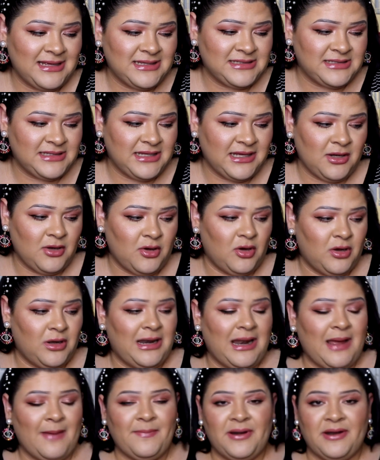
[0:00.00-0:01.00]
estilo
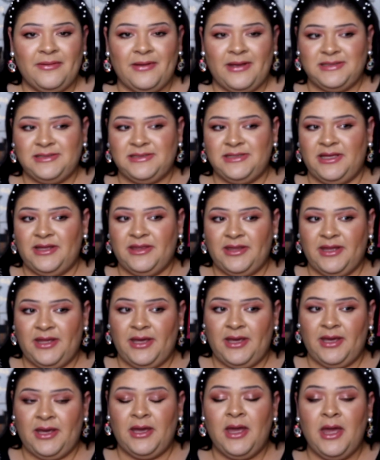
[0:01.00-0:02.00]
la prebase
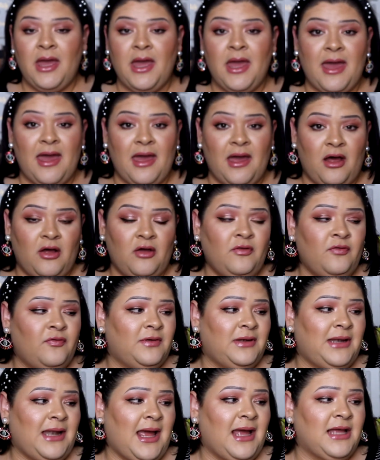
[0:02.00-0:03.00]
de
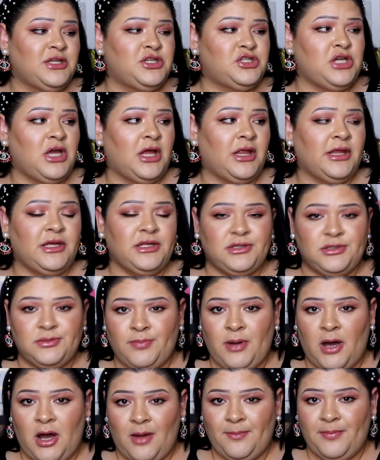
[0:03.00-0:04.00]
e.l.f., la Jelly
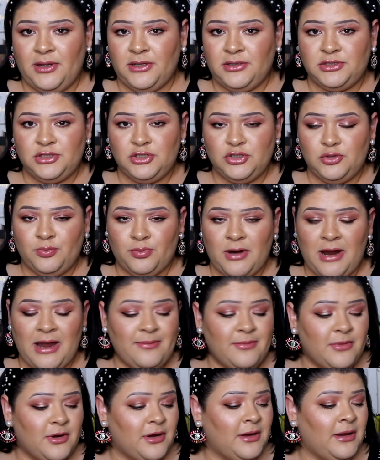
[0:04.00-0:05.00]
Pop Dew
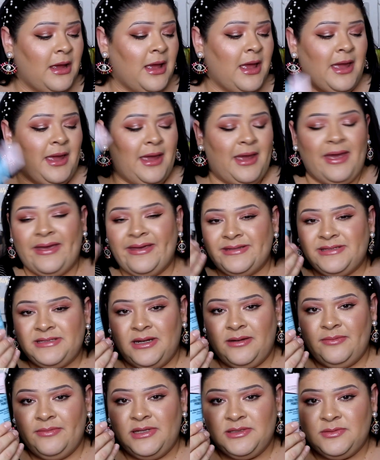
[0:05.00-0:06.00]
Primer. Es
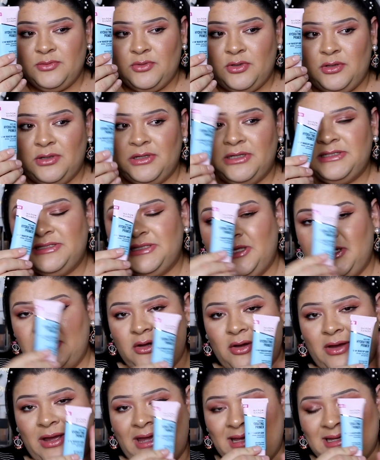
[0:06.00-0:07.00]
el mismo
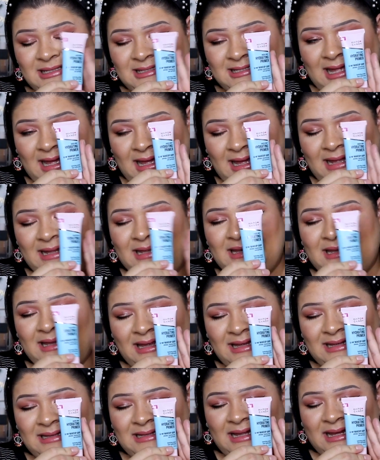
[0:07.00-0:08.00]
estilo. Esta
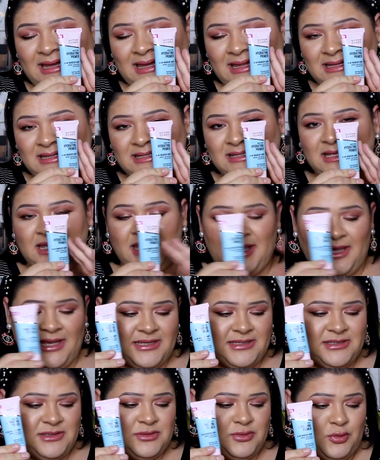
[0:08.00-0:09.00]
es la que dicen
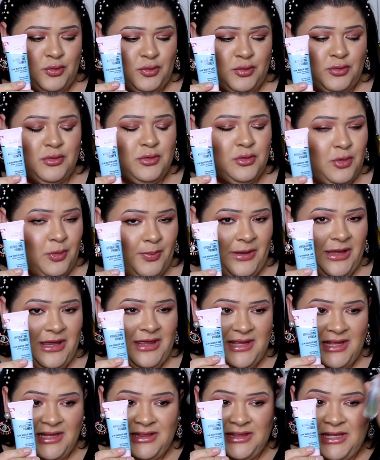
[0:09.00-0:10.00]
que es un dupe
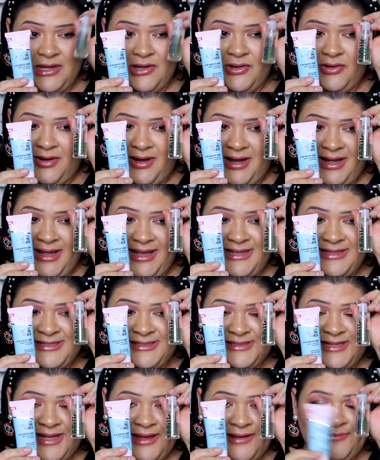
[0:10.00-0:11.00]
idéntico a
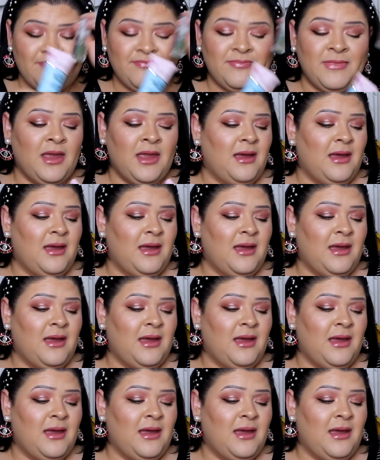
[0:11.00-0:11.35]
esta.